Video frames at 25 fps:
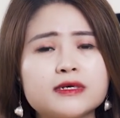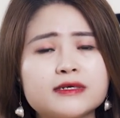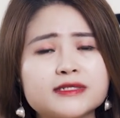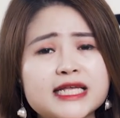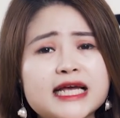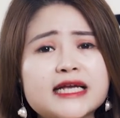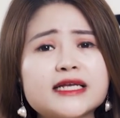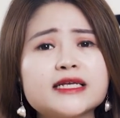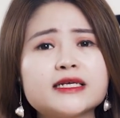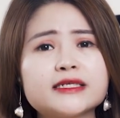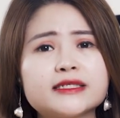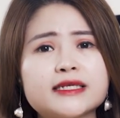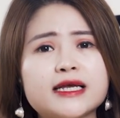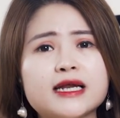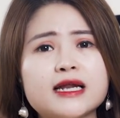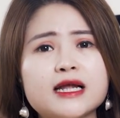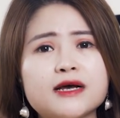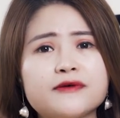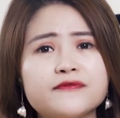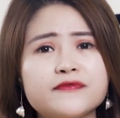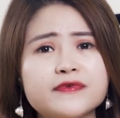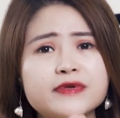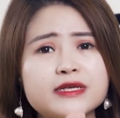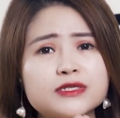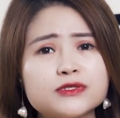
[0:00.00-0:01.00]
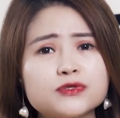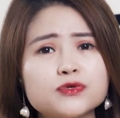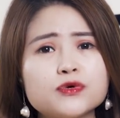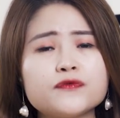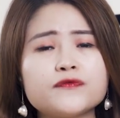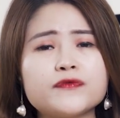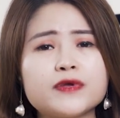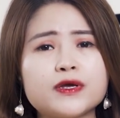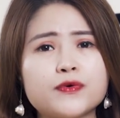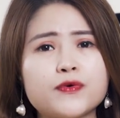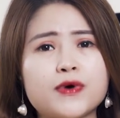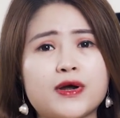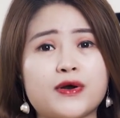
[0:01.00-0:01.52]
rách như thế là virus,
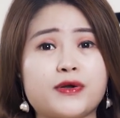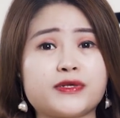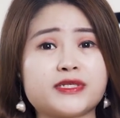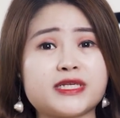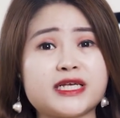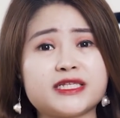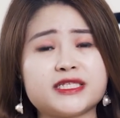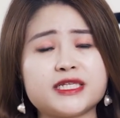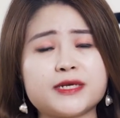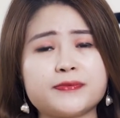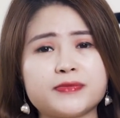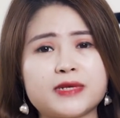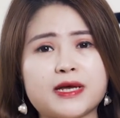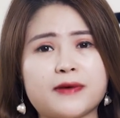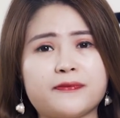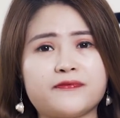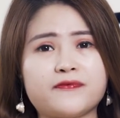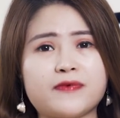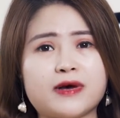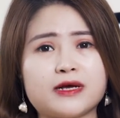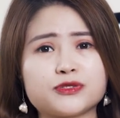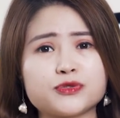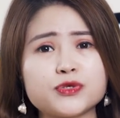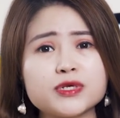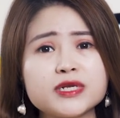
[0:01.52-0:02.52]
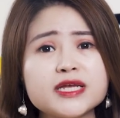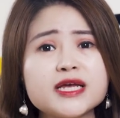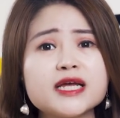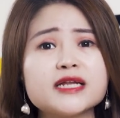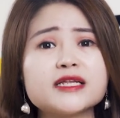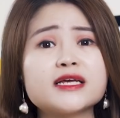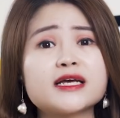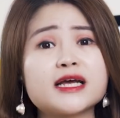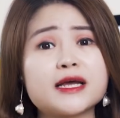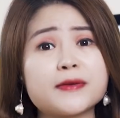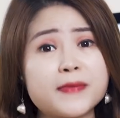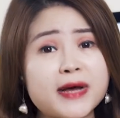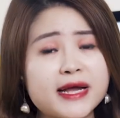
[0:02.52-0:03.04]
vi khuẩn nó sẽ xâm nhập và xuất hiện
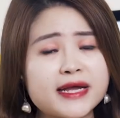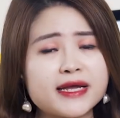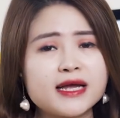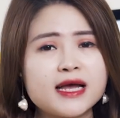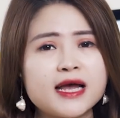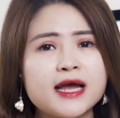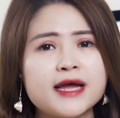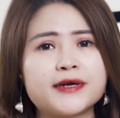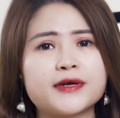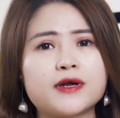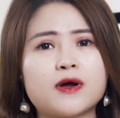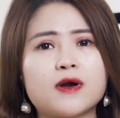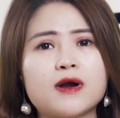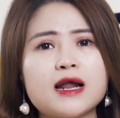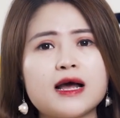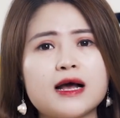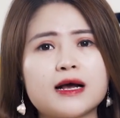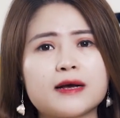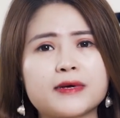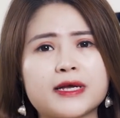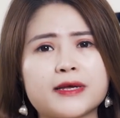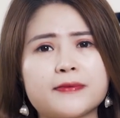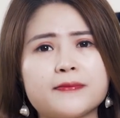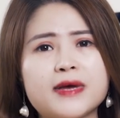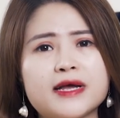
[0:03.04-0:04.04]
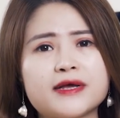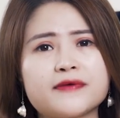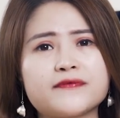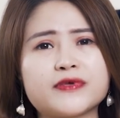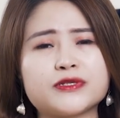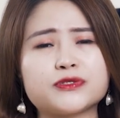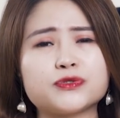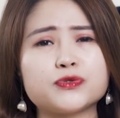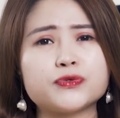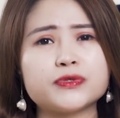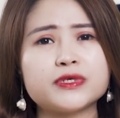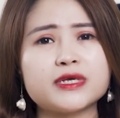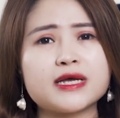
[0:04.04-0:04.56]
những cái bệnh, đó là cái bệnh ví
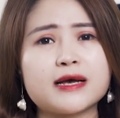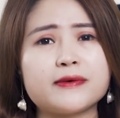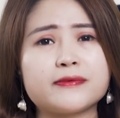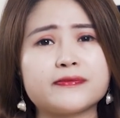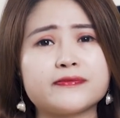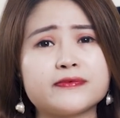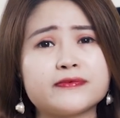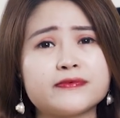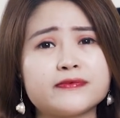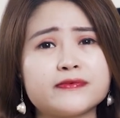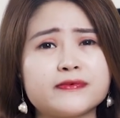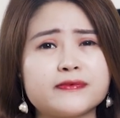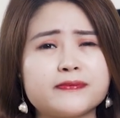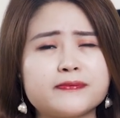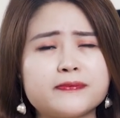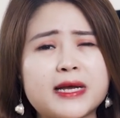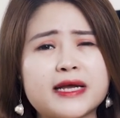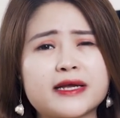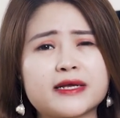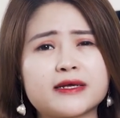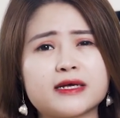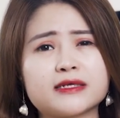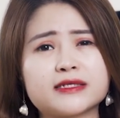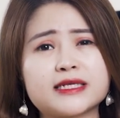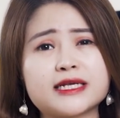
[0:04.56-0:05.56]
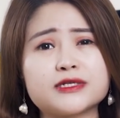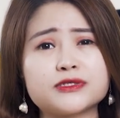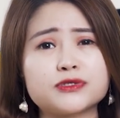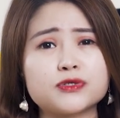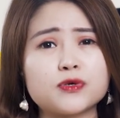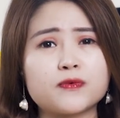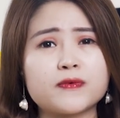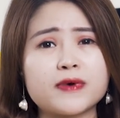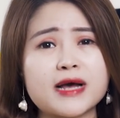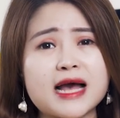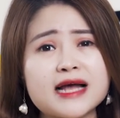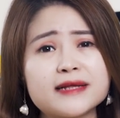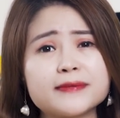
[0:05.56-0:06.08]
dụ như bệnh tình
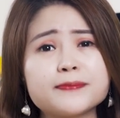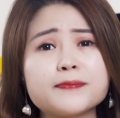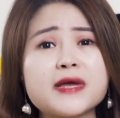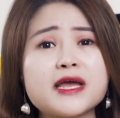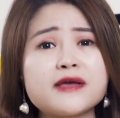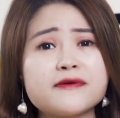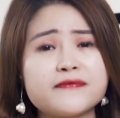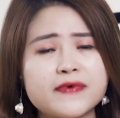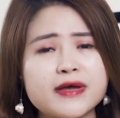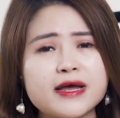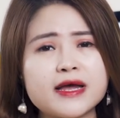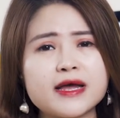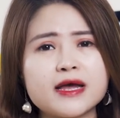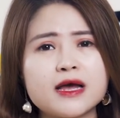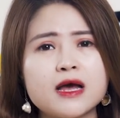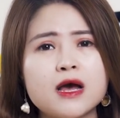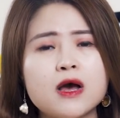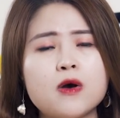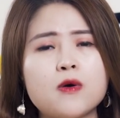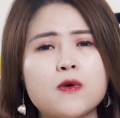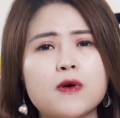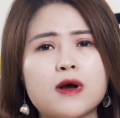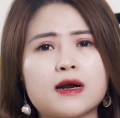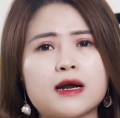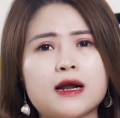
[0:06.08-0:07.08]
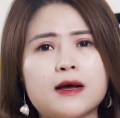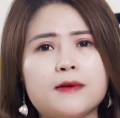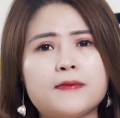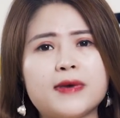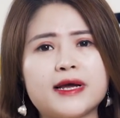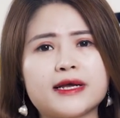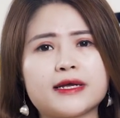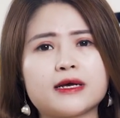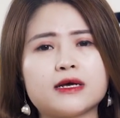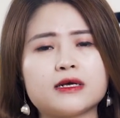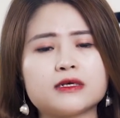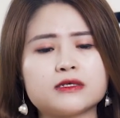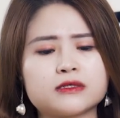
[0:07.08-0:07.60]
dục, hát pê vê, hoặc là
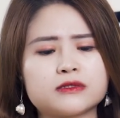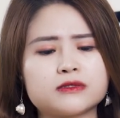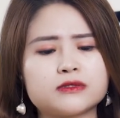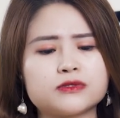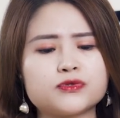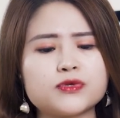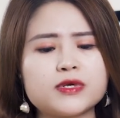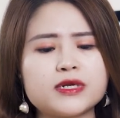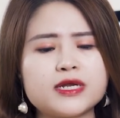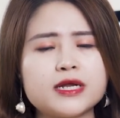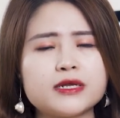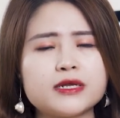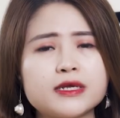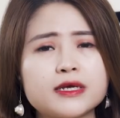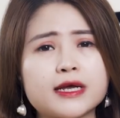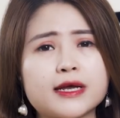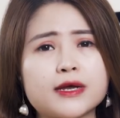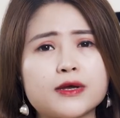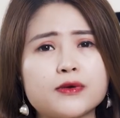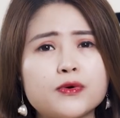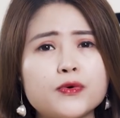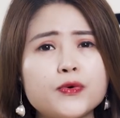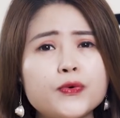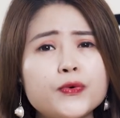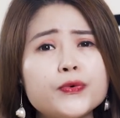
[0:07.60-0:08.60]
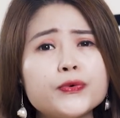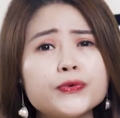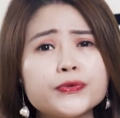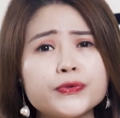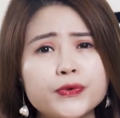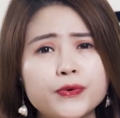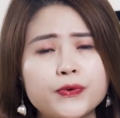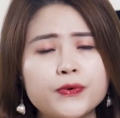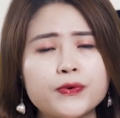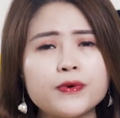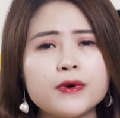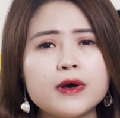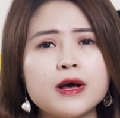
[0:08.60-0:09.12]
bệnh xuất những cái u
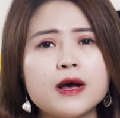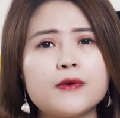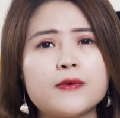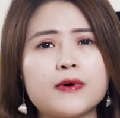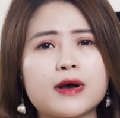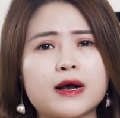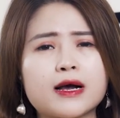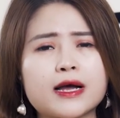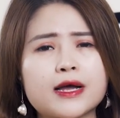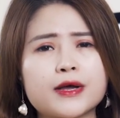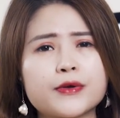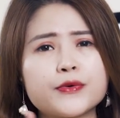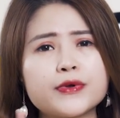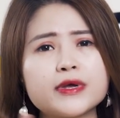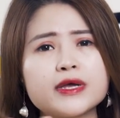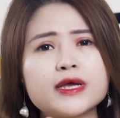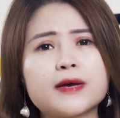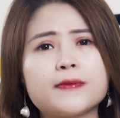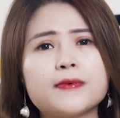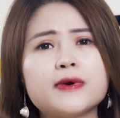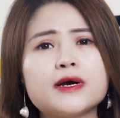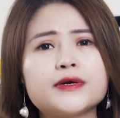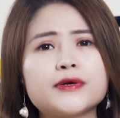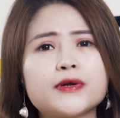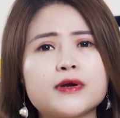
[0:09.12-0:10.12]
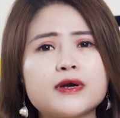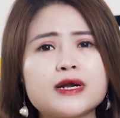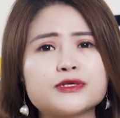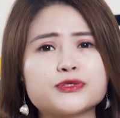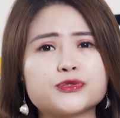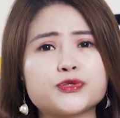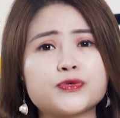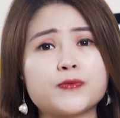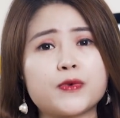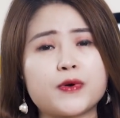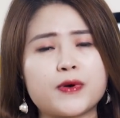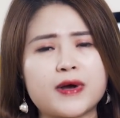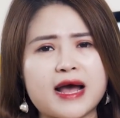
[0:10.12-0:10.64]
nhú, hoặc cái nguy hiểm hơn đó là
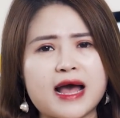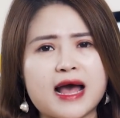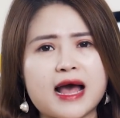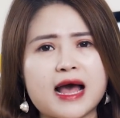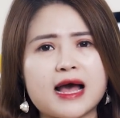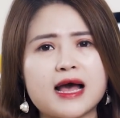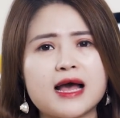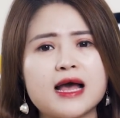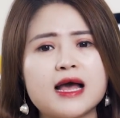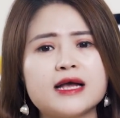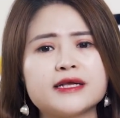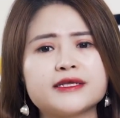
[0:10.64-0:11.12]
sùi màu gà.